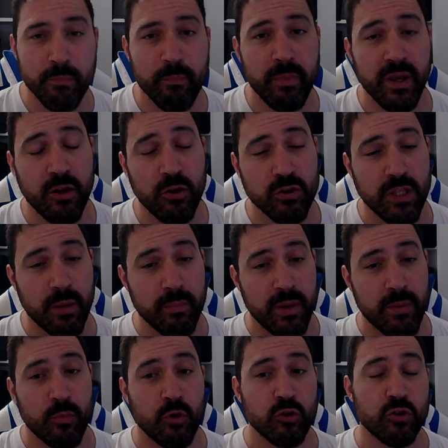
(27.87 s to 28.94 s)
pero
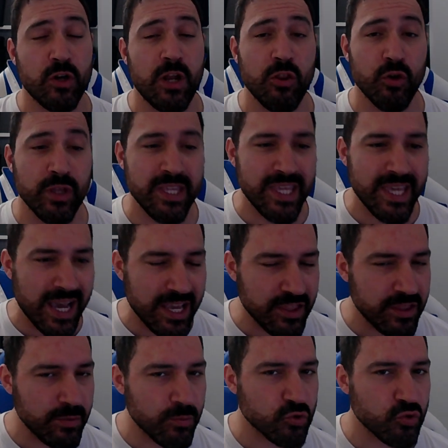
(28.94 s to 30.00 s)
también por otro lado, ya
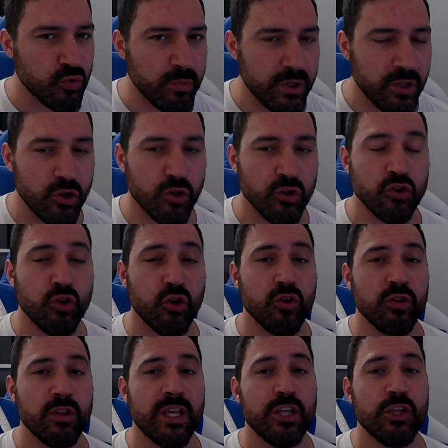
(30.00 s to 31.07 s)
hicimos un vídeo
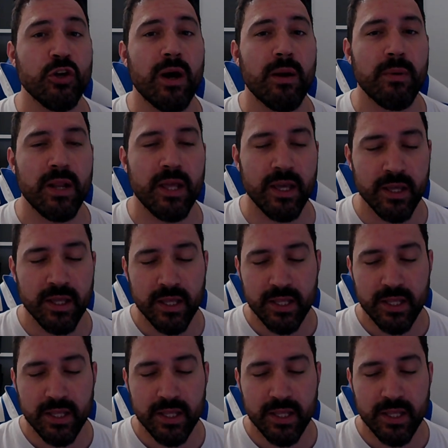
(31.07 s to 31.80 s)
donde yo hablé